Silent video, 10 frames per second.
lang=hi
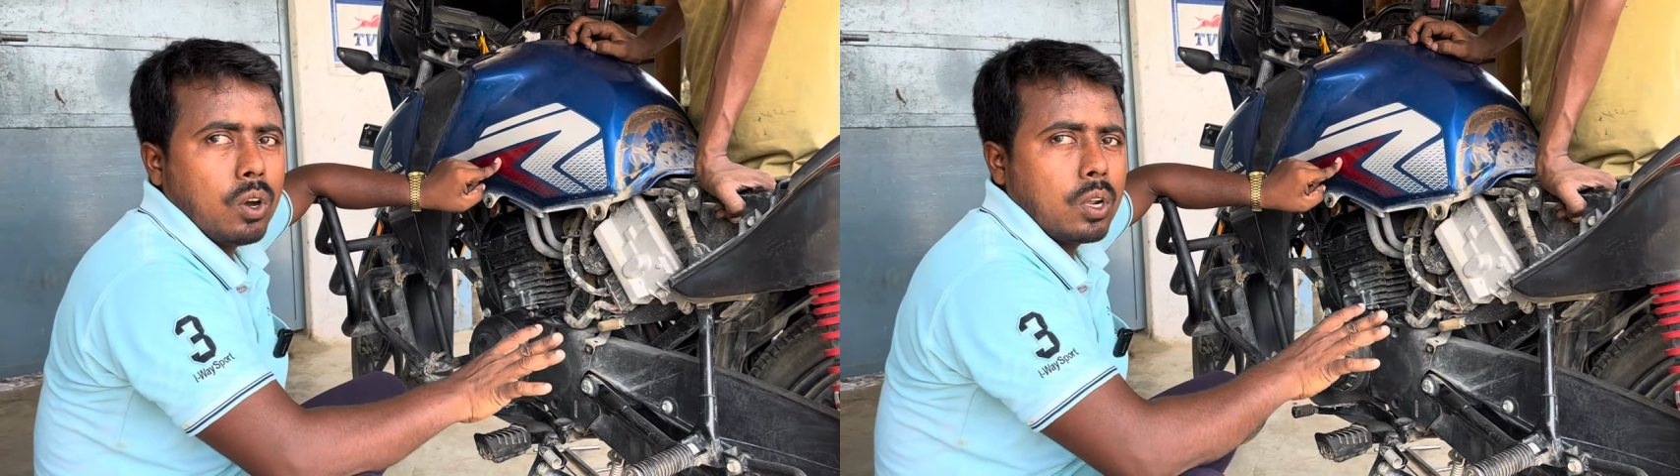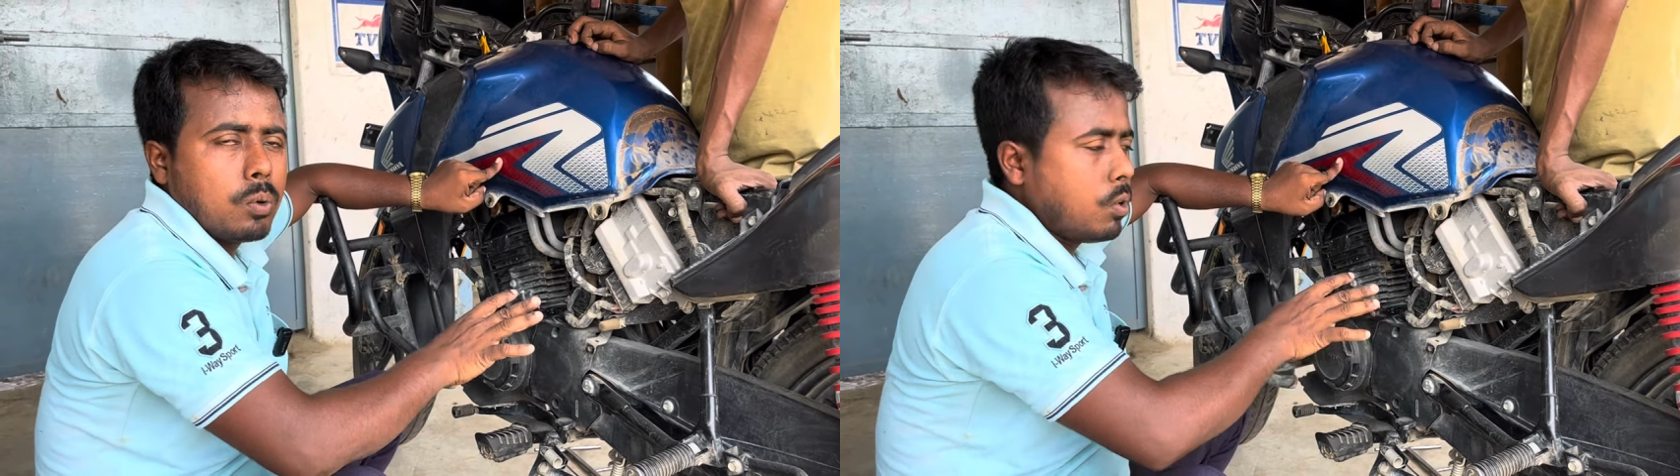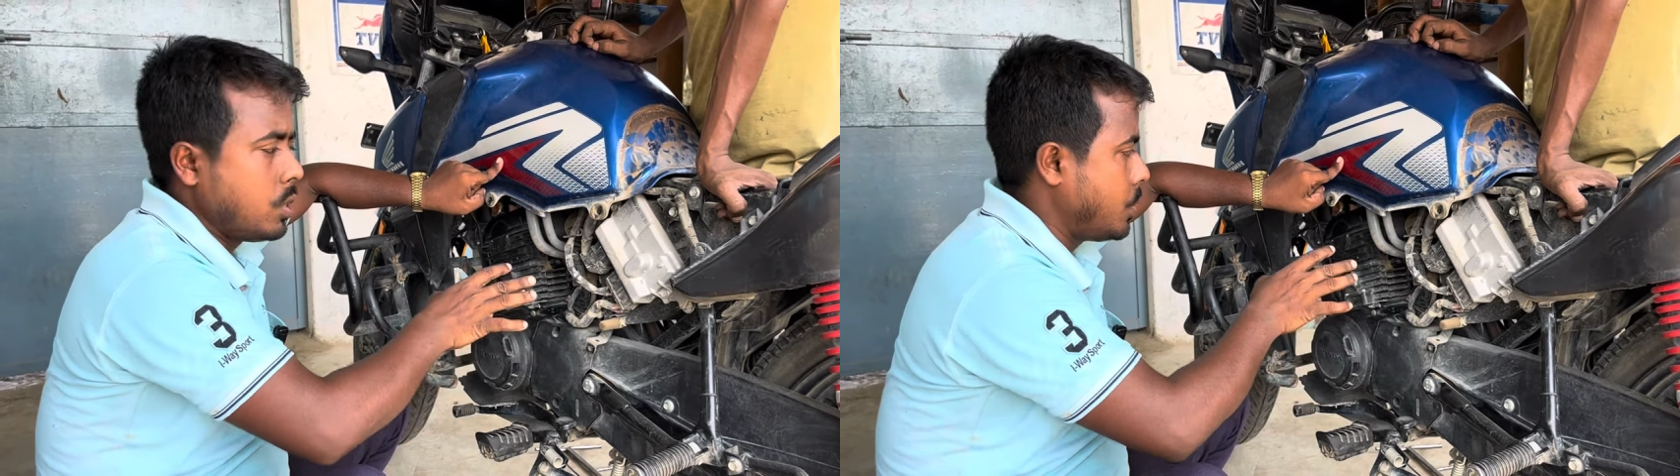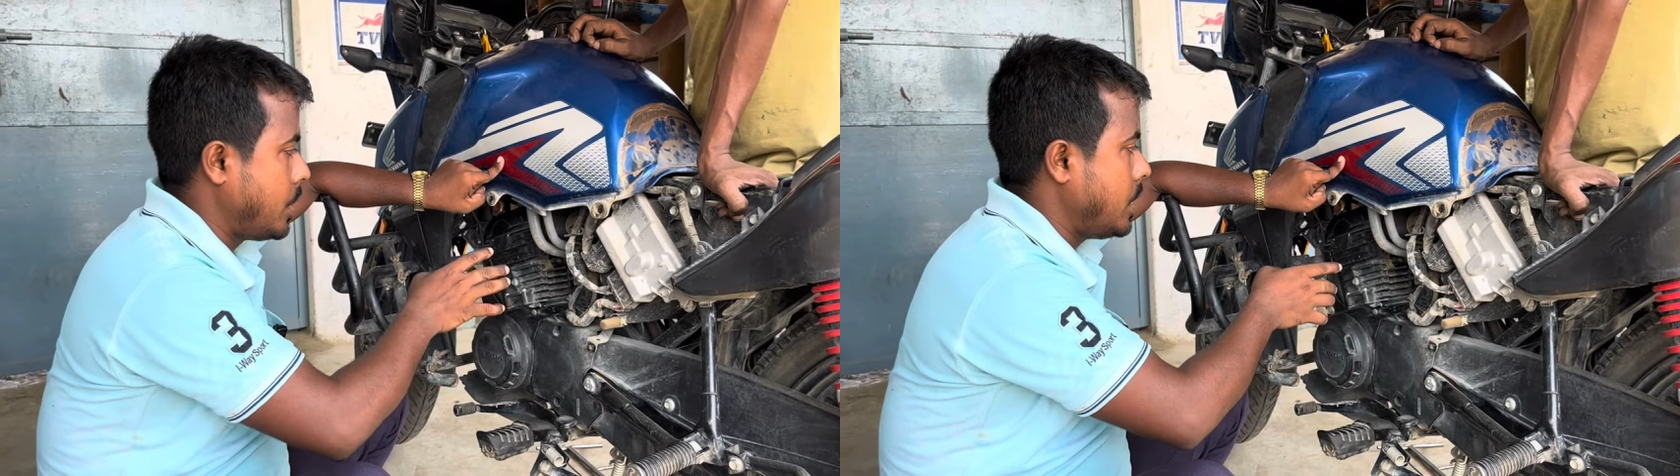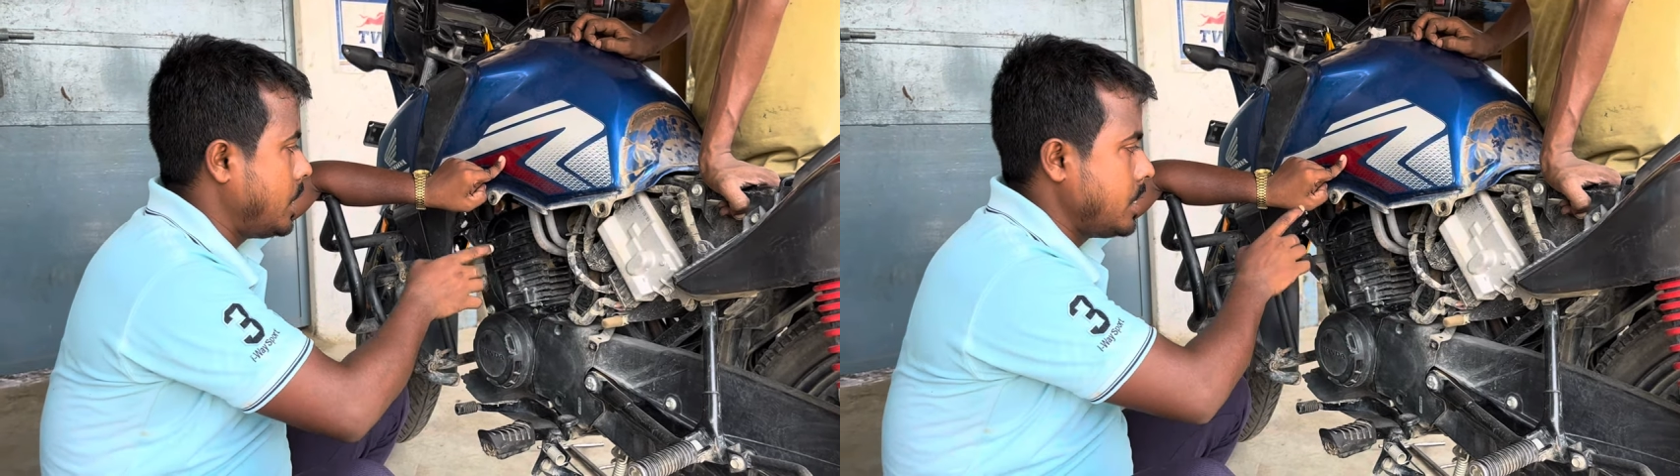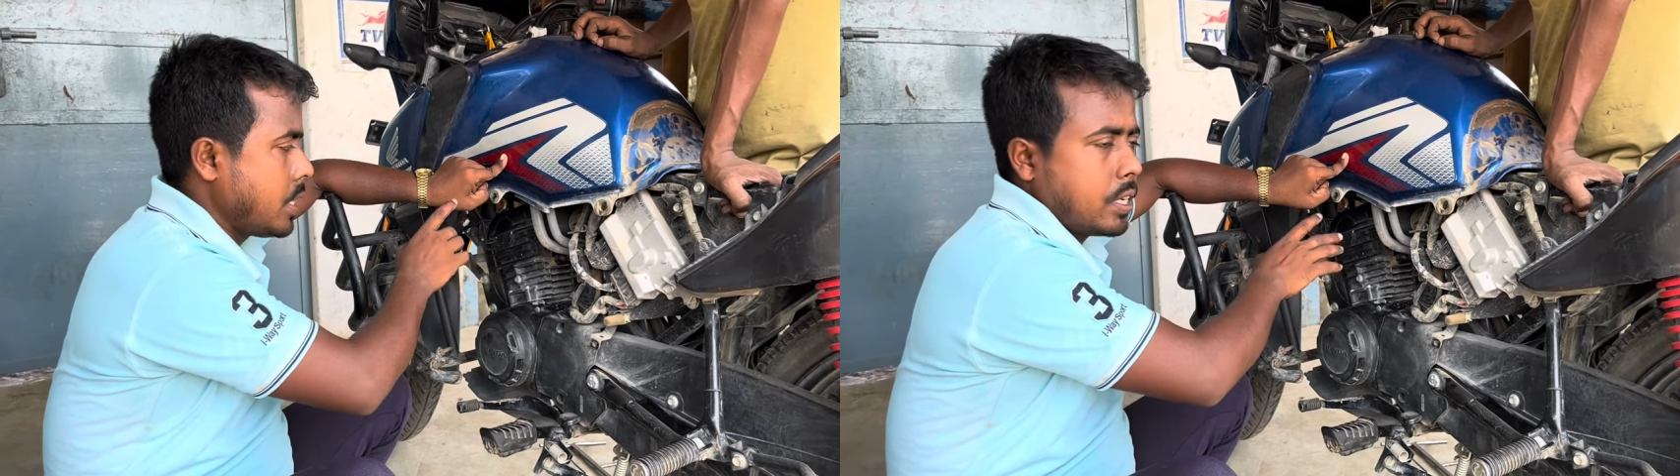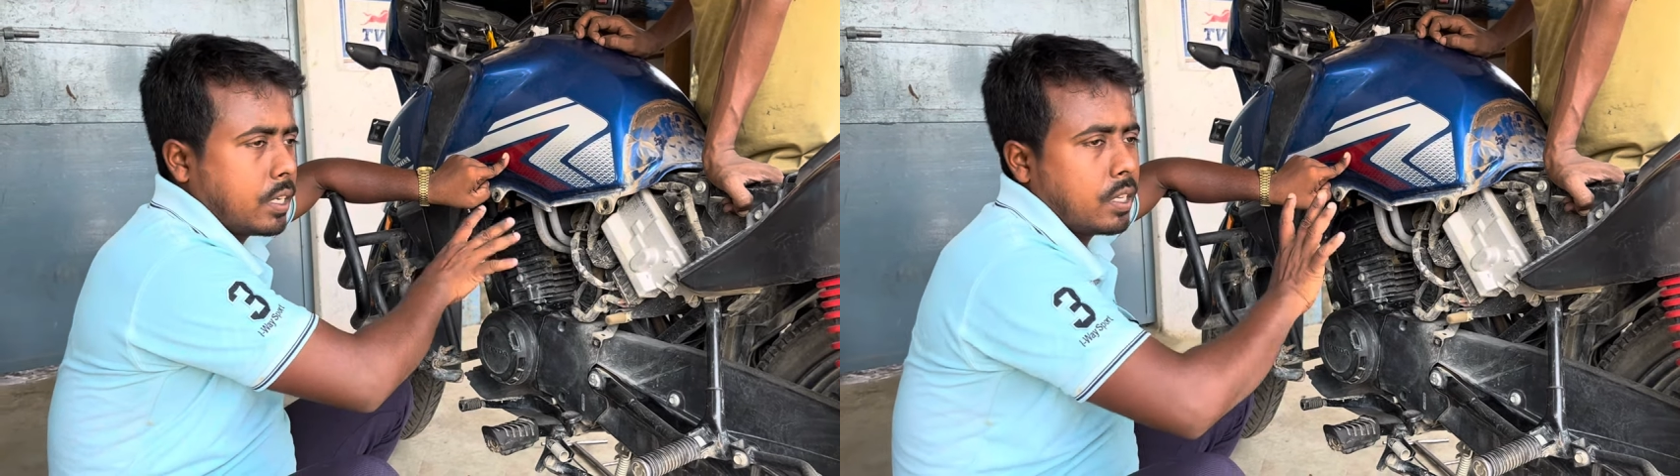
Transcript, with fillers: और वो जो है इंजेक्टर